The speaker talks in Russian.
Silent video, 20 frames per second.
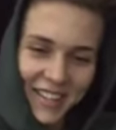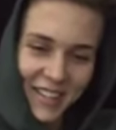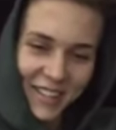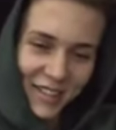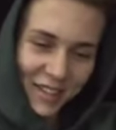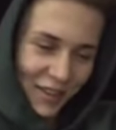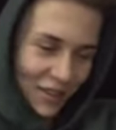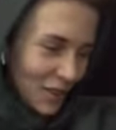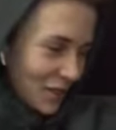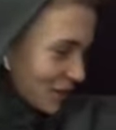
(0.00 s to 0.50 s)

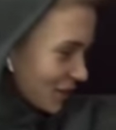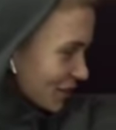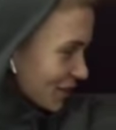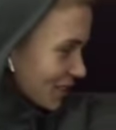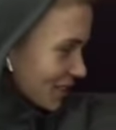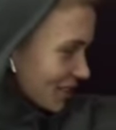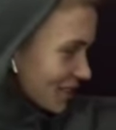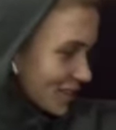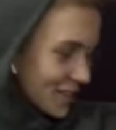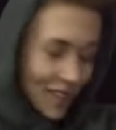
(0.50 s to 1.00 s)
Че куришь,
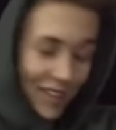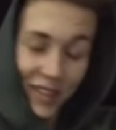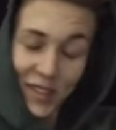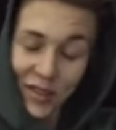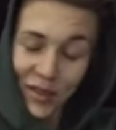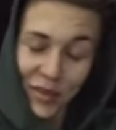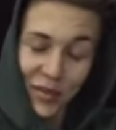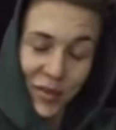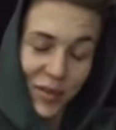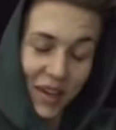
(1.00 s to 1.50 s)
тоже
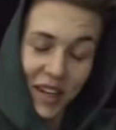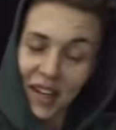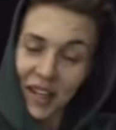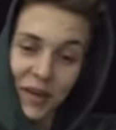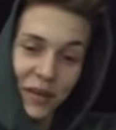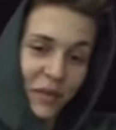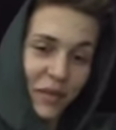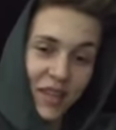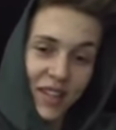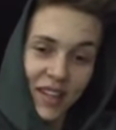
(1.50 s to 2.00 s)
хочу, бля, не
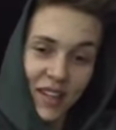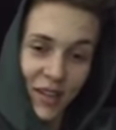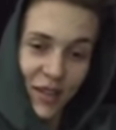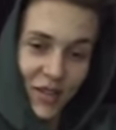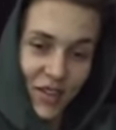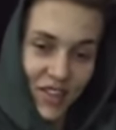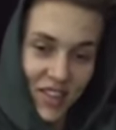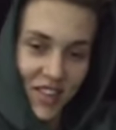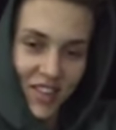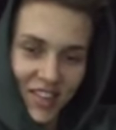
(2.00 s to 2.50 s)

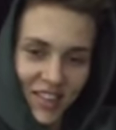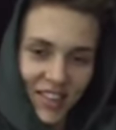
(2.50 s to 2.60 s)
поделюсь.